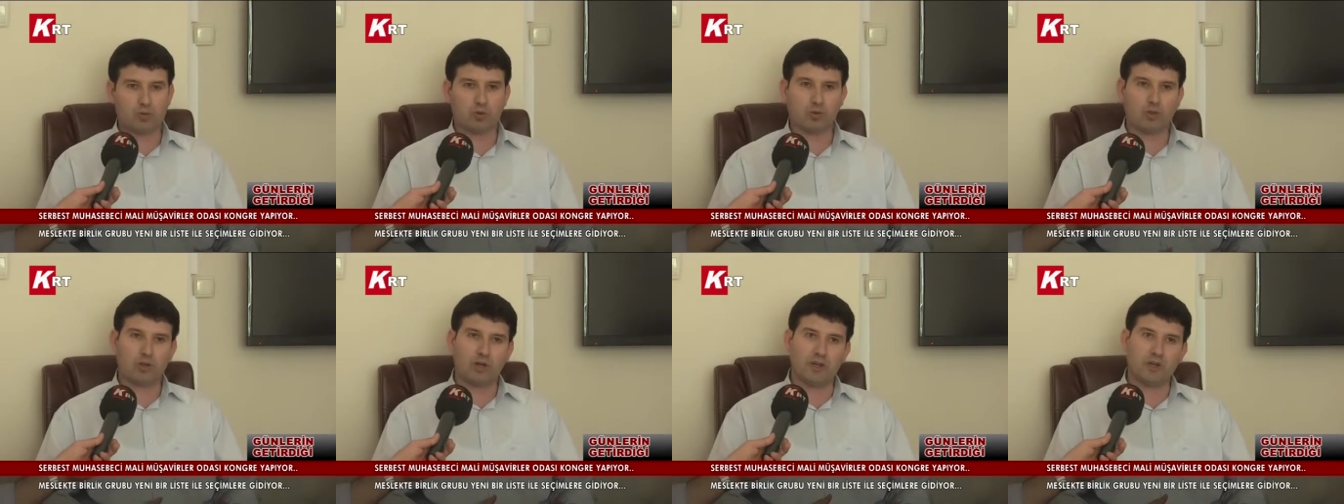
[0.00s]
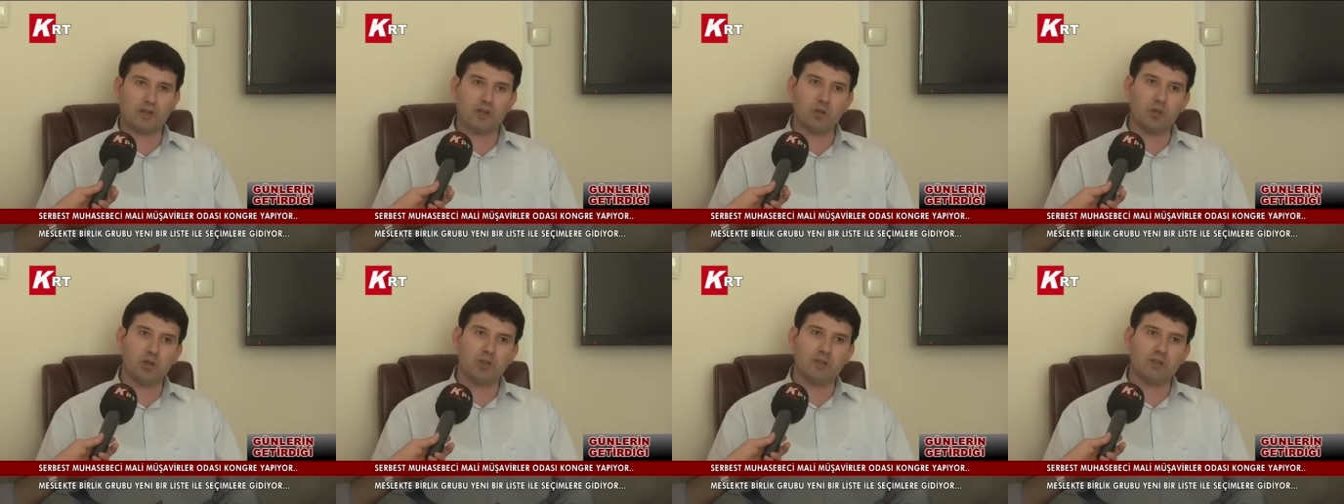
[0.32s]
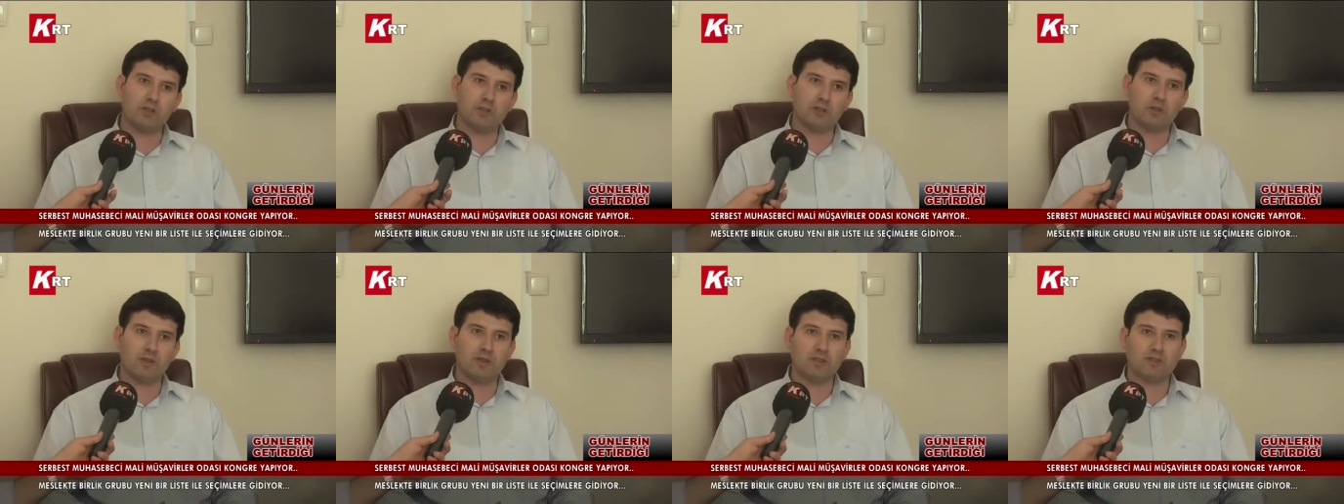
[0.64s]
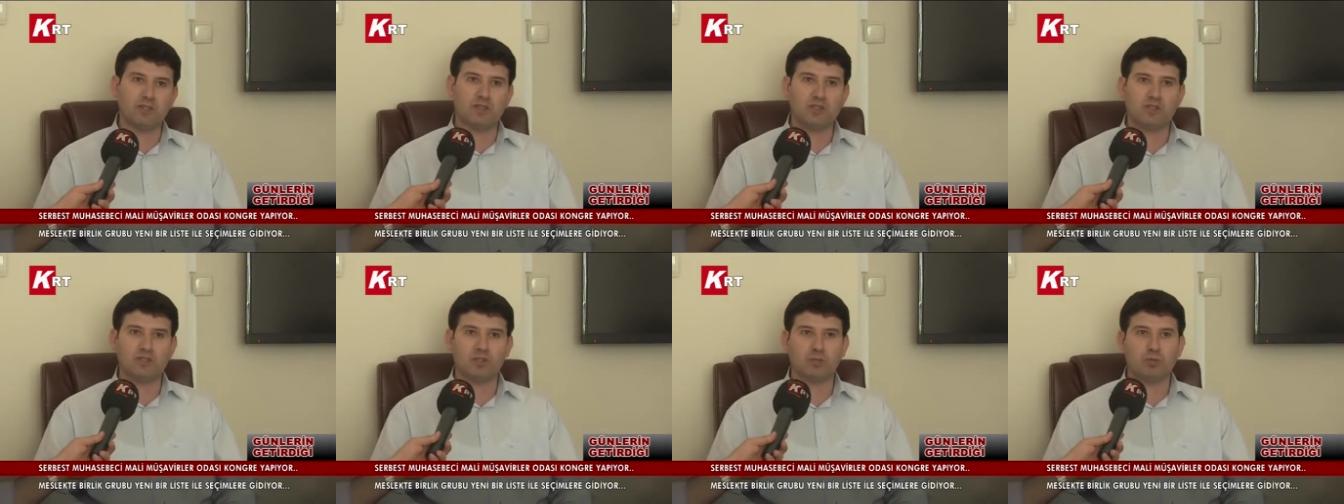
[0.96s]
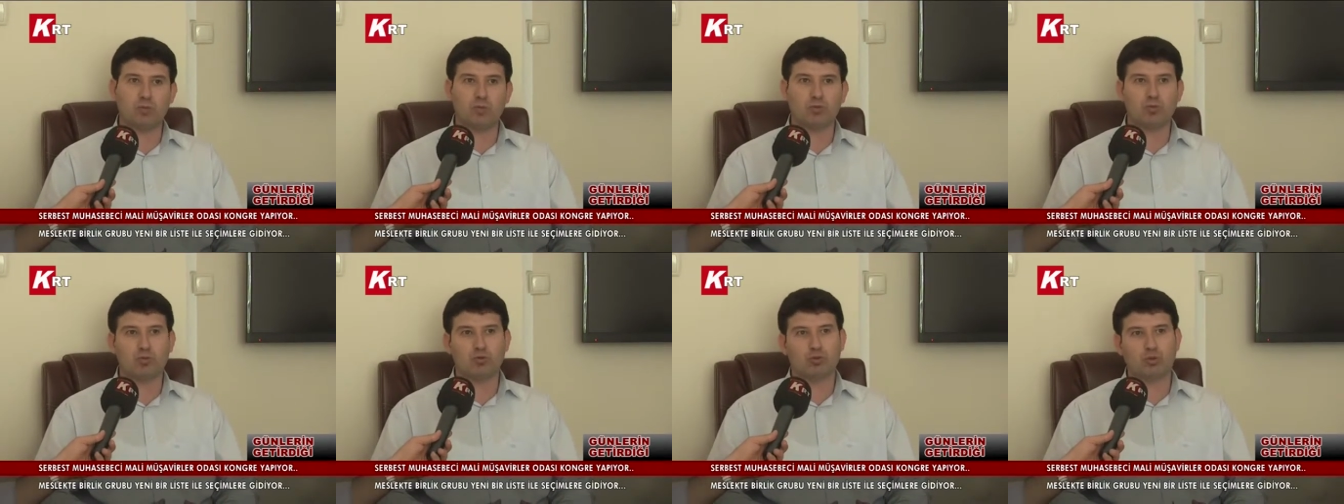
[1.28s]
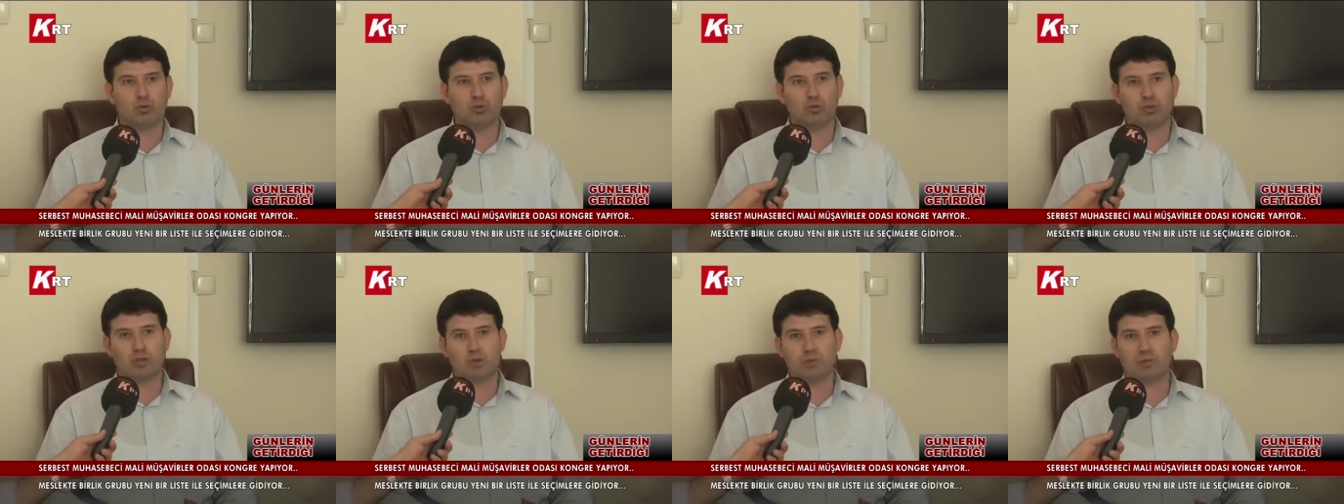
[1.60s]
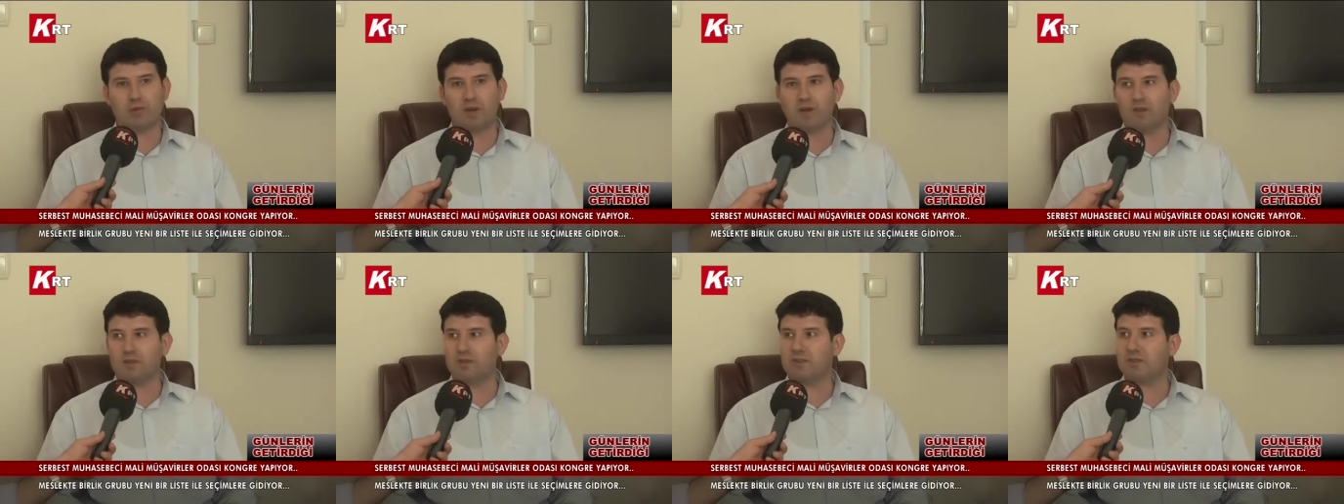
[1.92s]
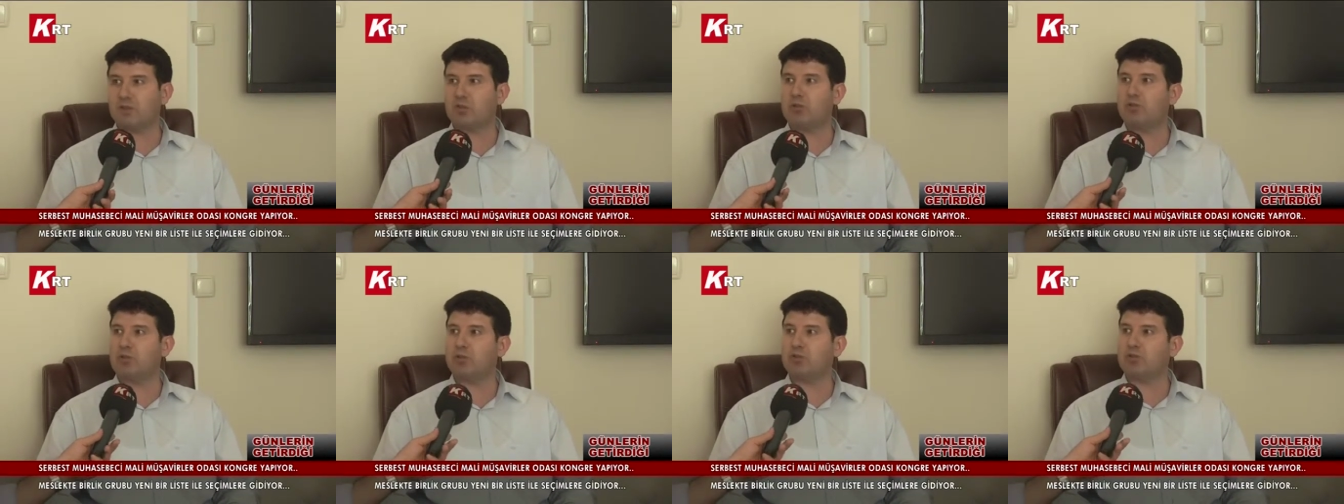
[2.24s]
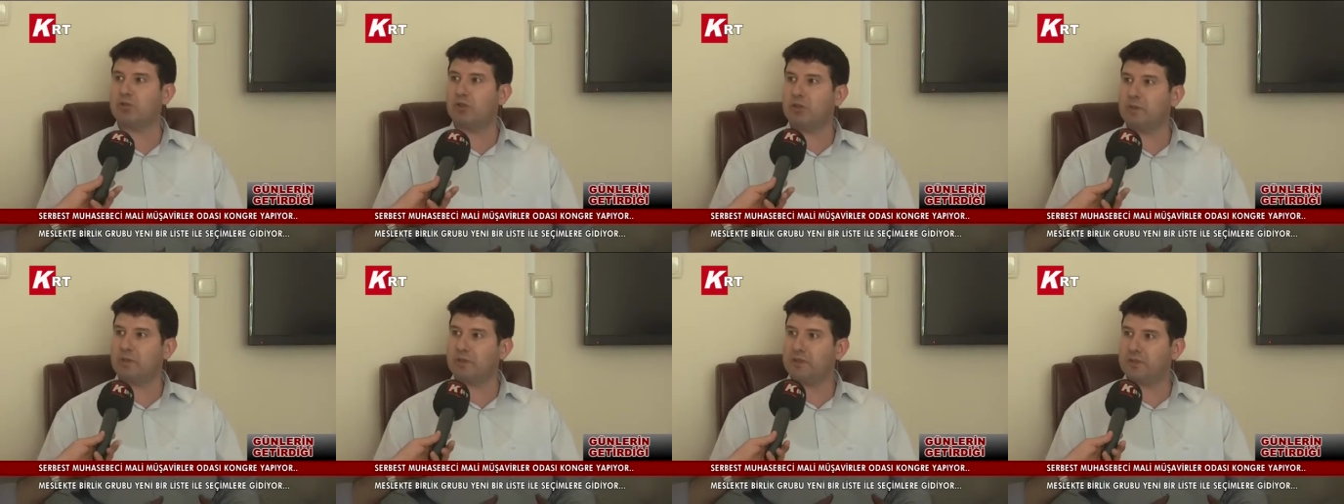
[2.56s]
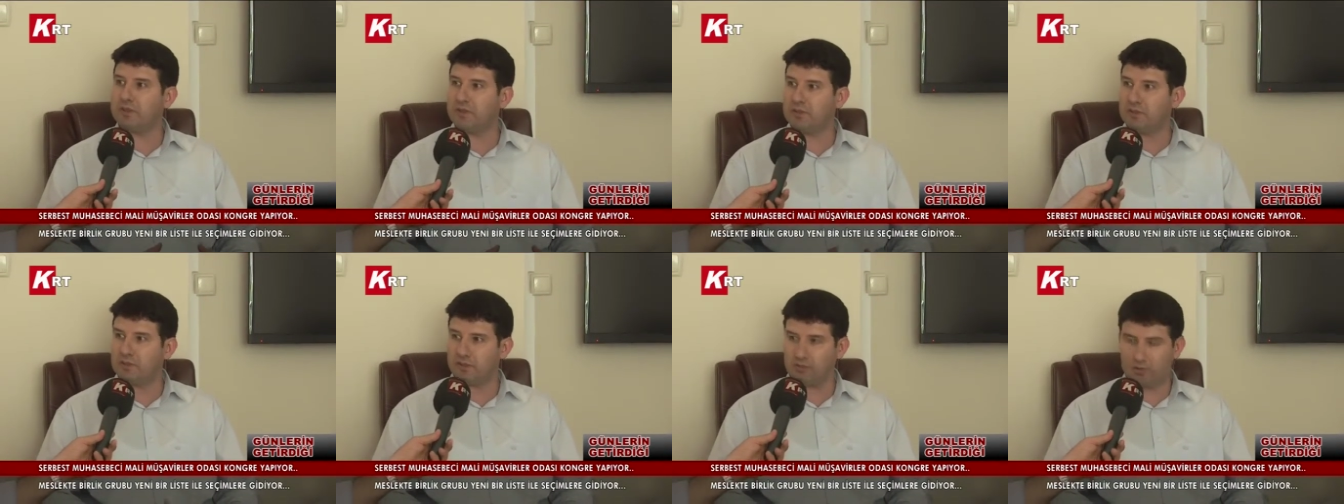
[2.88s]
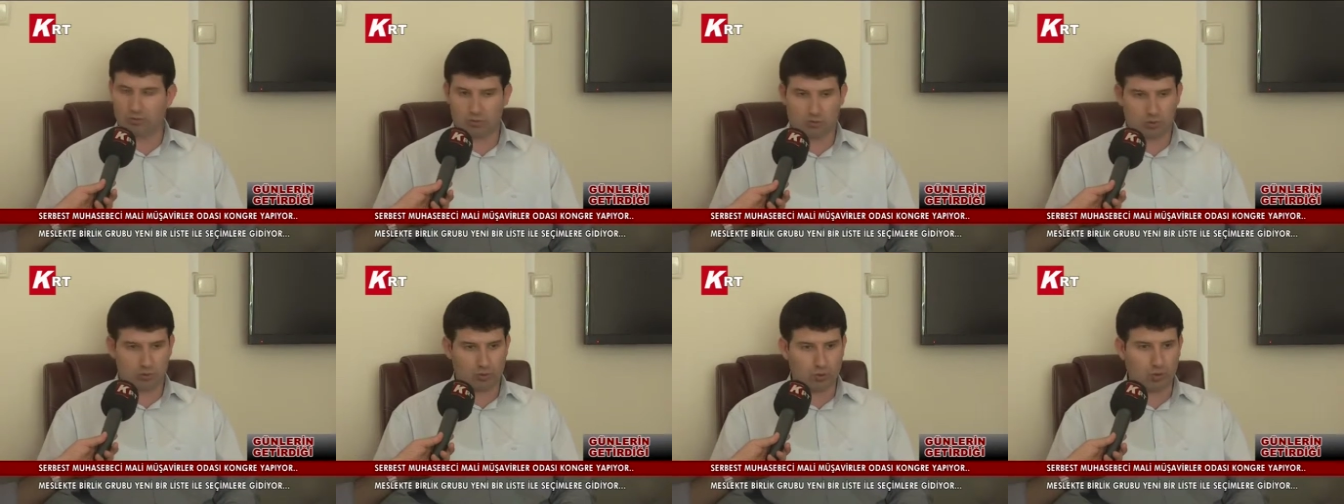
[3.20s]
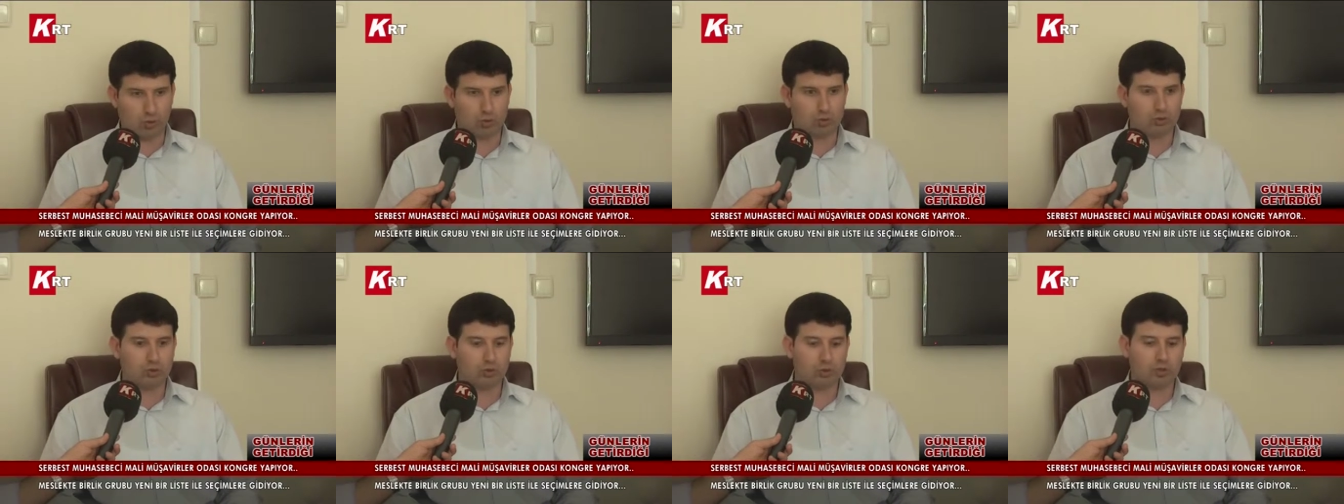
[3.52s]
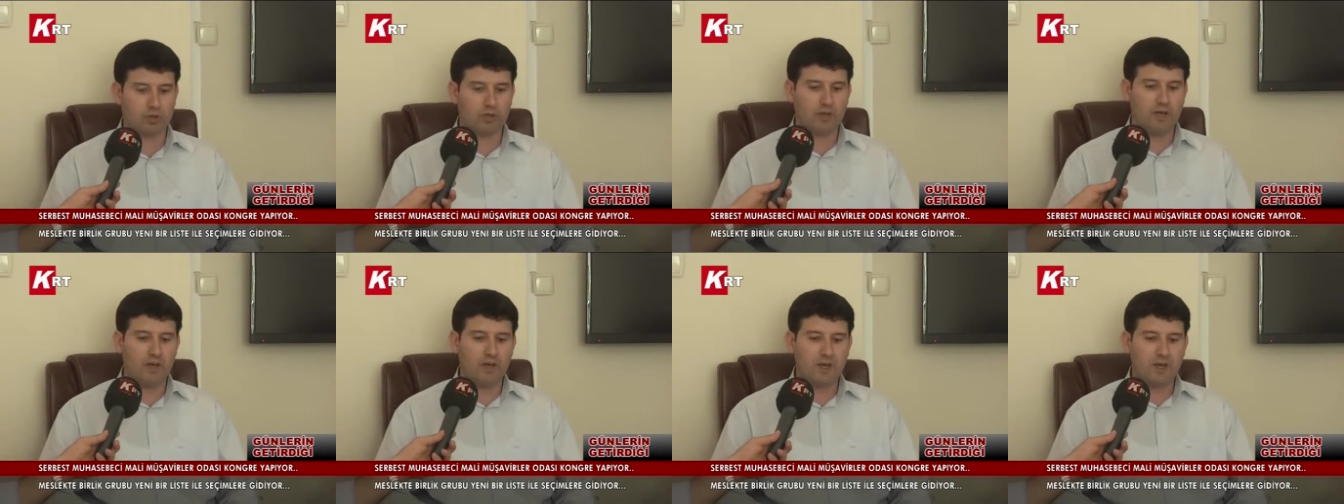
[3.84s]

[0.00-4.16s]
şu anki yönetim anlayışında bu sorunların bazılarının çözülemediğini gördük.